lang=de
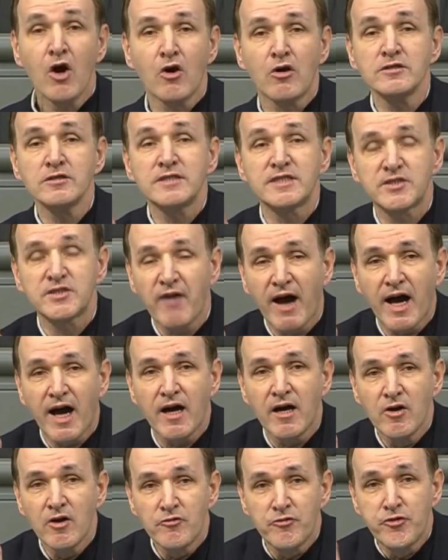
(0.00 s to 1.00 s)
Und
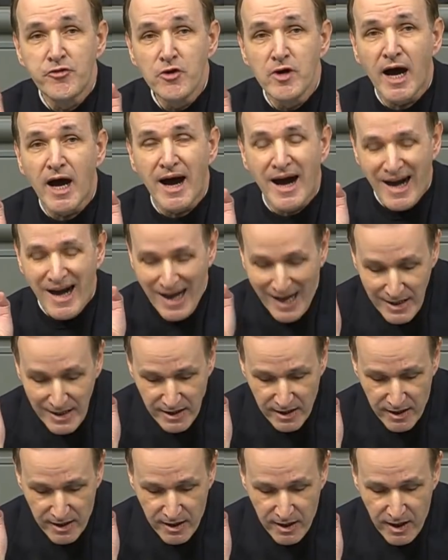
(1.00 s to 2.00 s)
zwar für
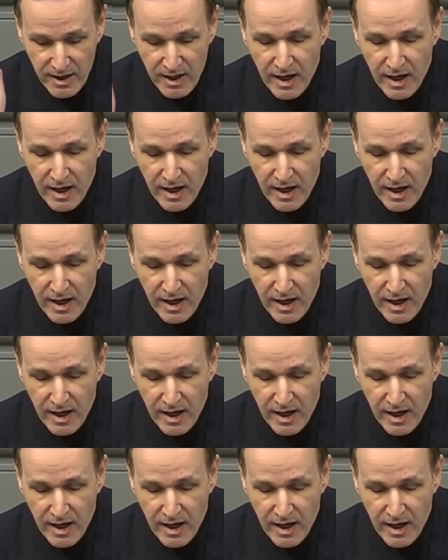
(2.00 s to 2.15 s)
alle,